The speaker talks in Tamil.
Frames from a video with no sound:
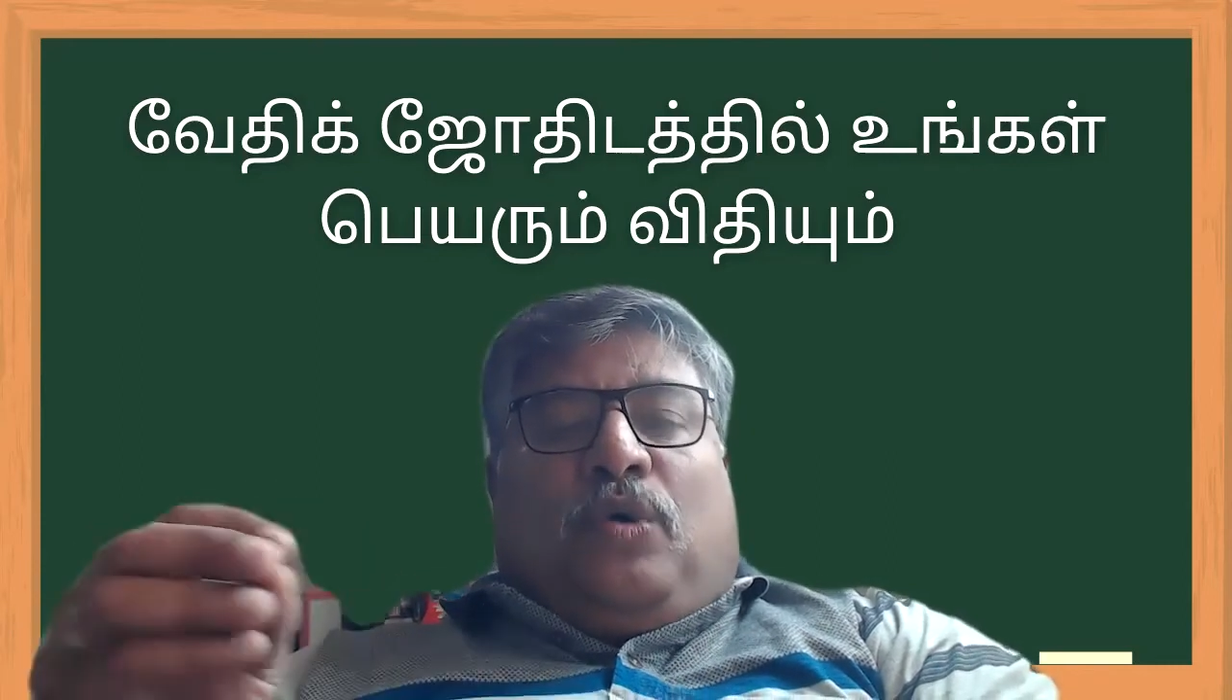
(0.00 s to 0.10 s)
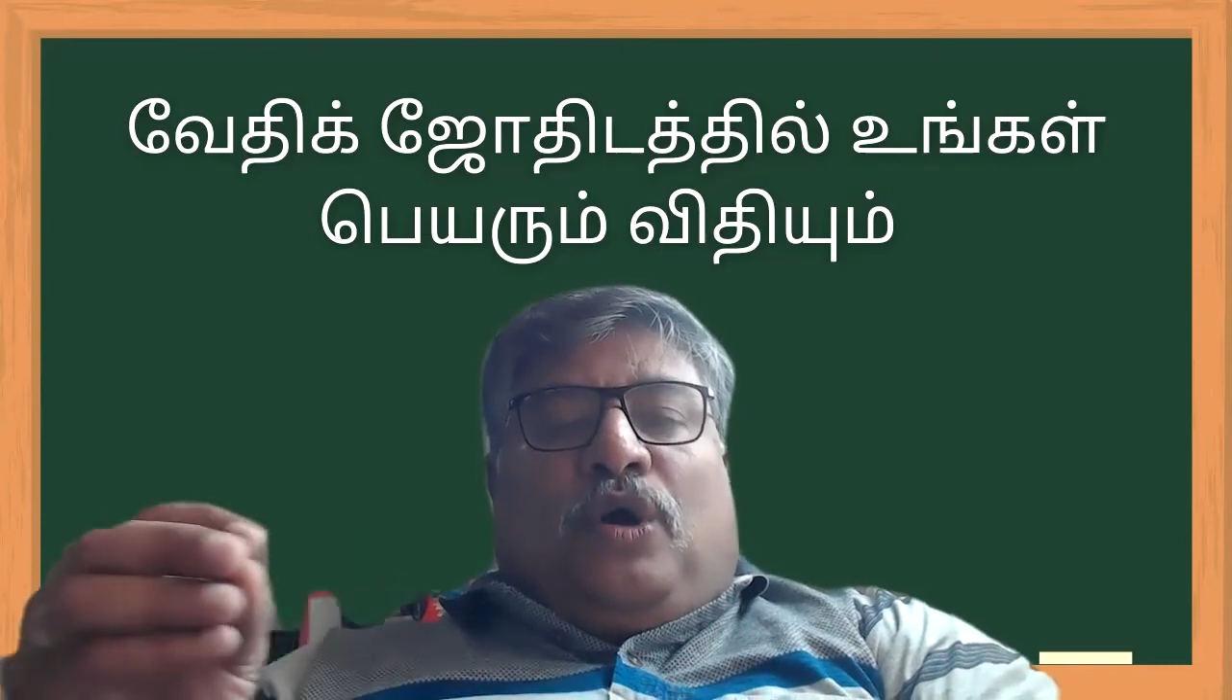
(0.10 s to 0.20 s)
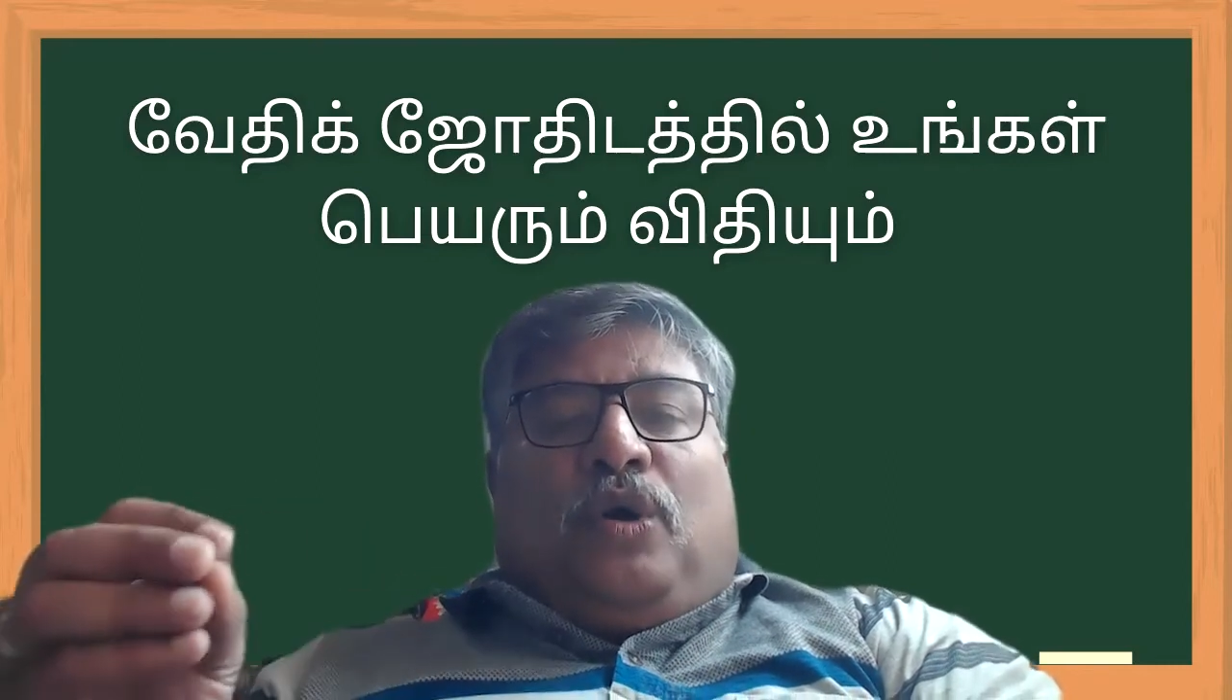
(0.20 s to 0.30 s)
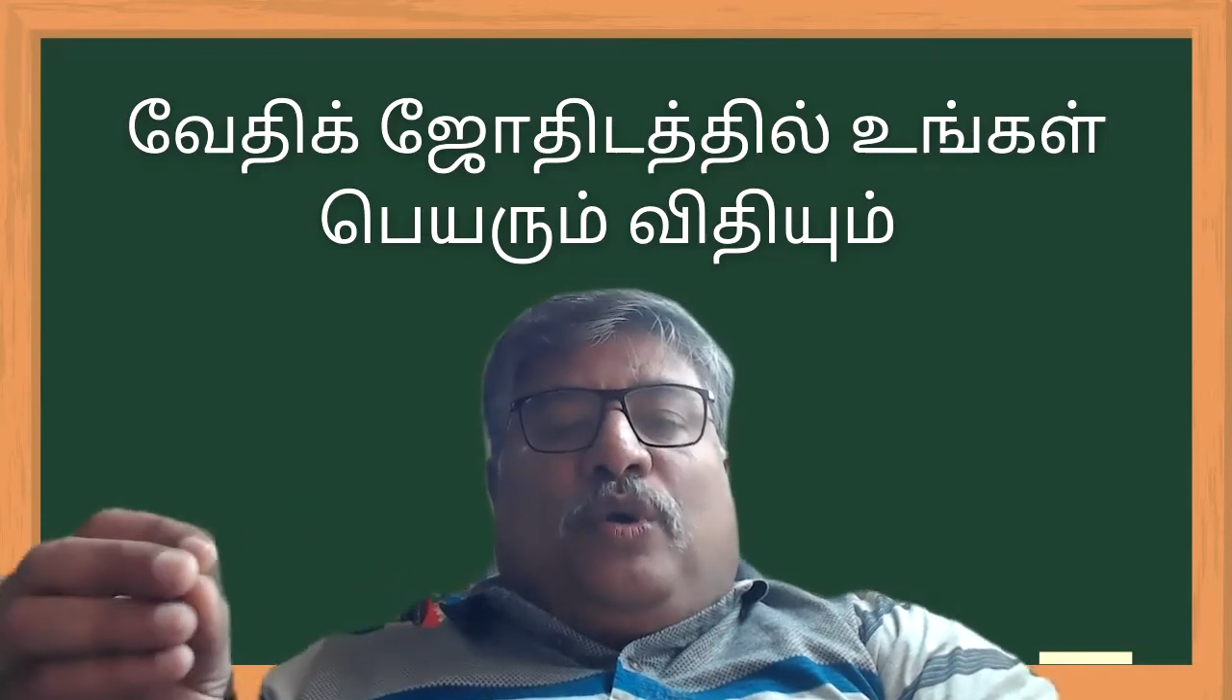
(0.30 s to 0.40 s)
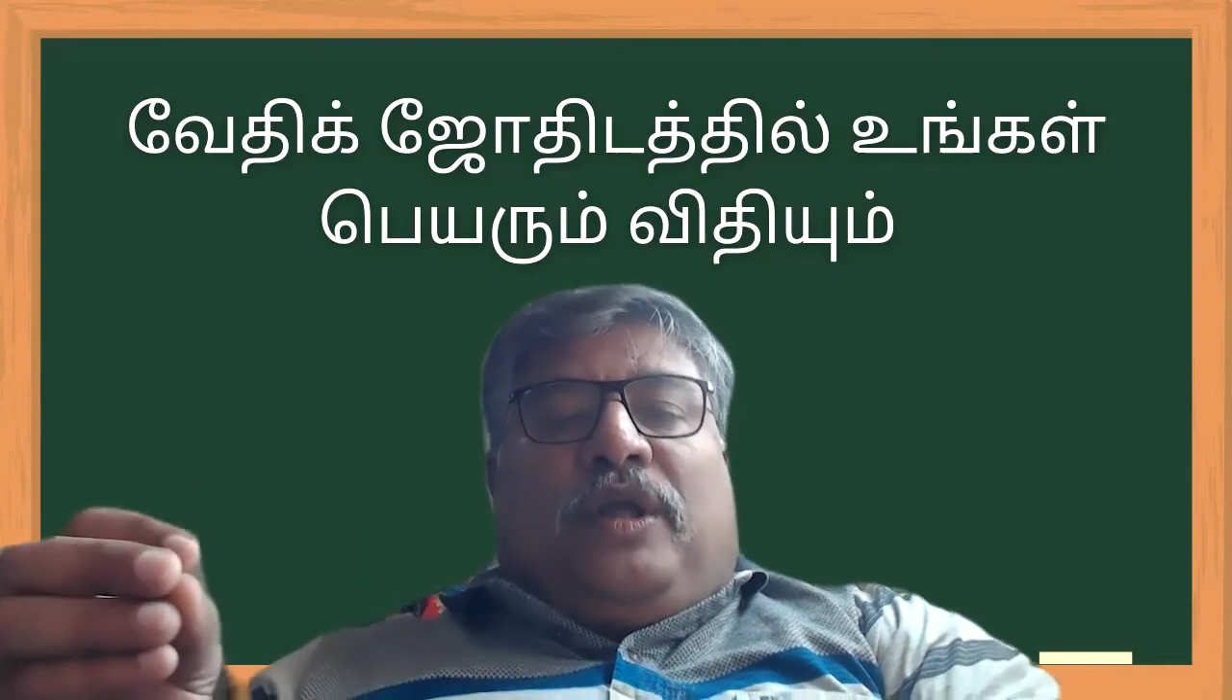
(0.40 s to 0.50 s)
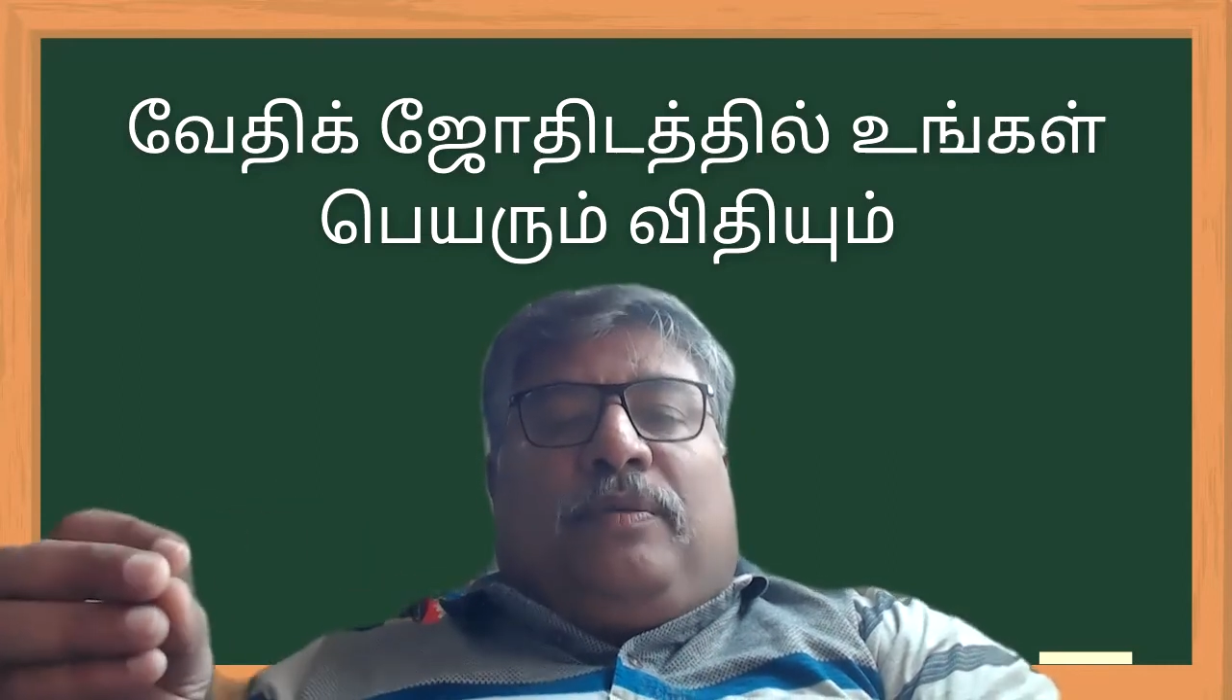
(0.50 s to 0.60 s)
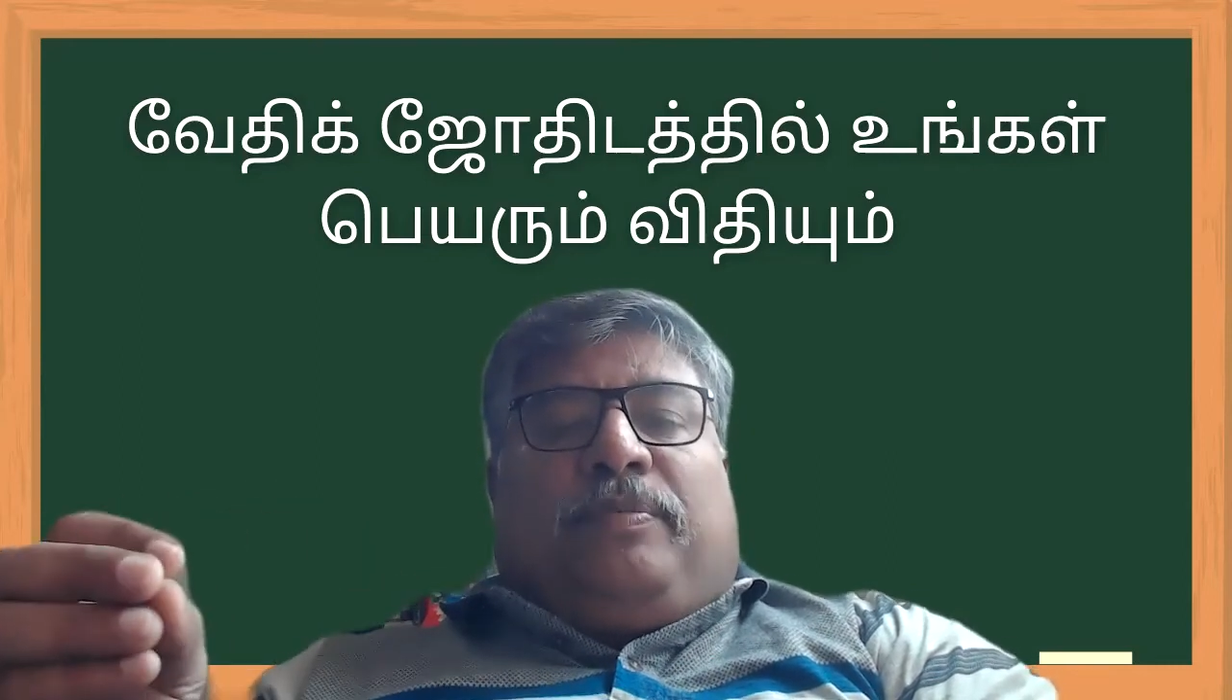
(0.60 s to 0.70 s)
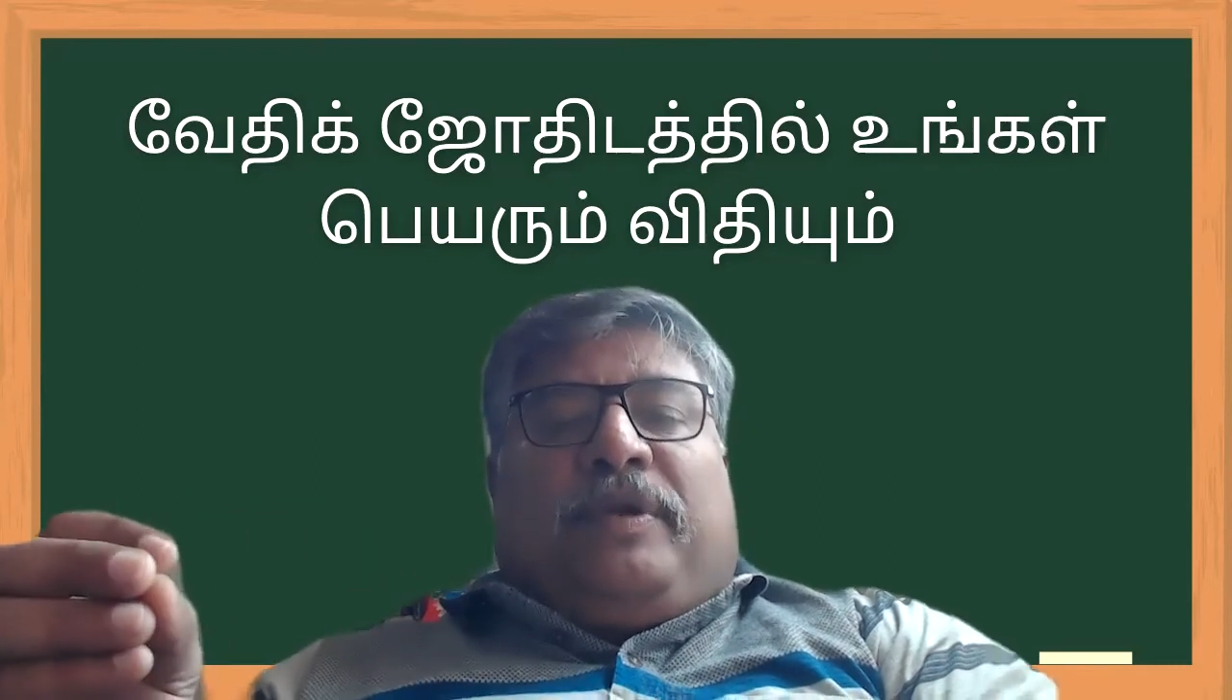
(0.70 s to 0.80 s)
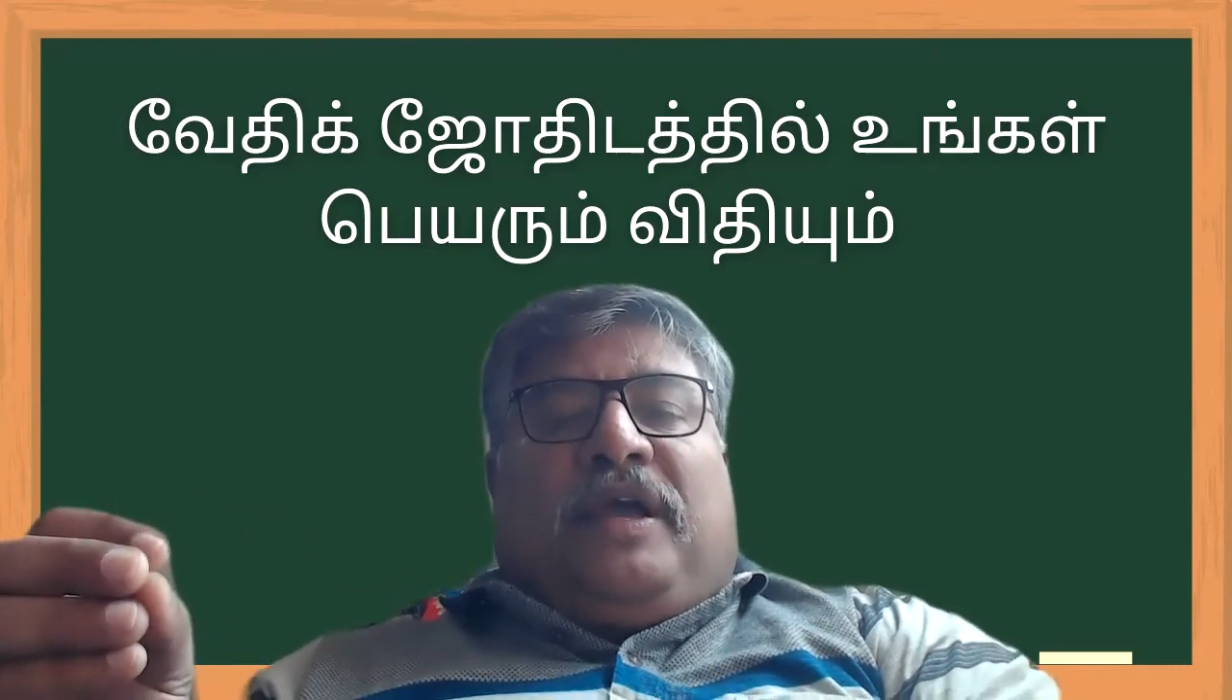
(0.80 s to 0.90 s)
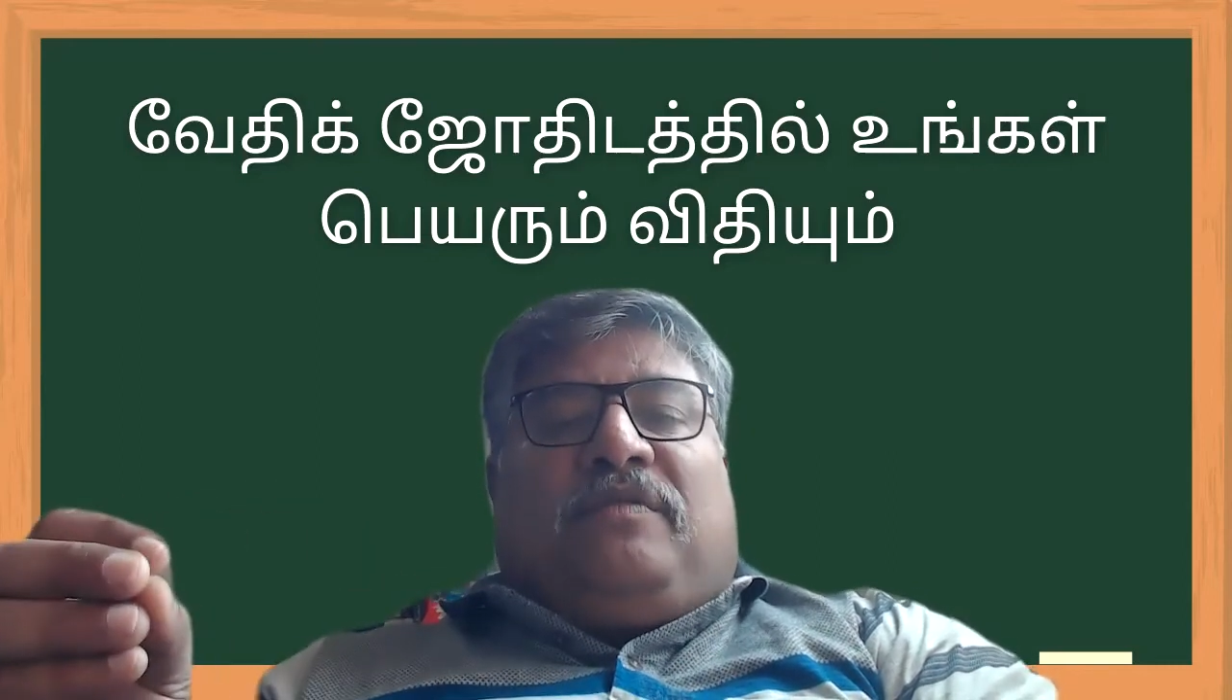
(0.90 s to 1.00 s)
உங்களுடைய
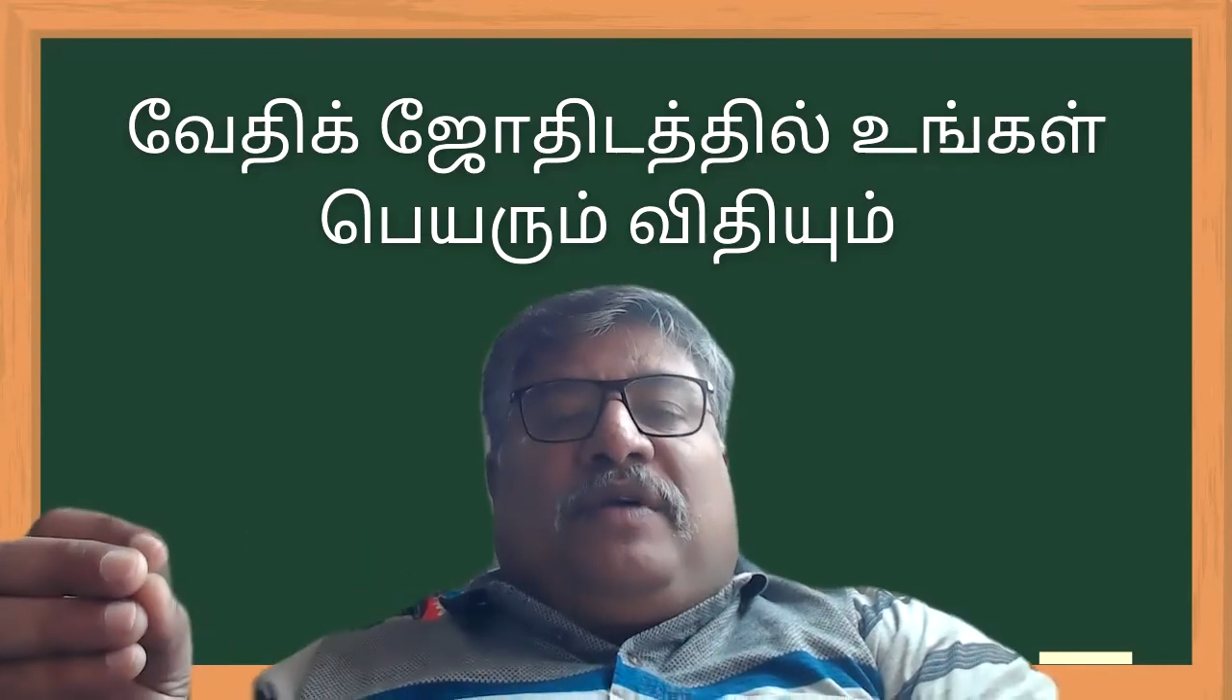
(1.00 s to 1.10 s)
பேர்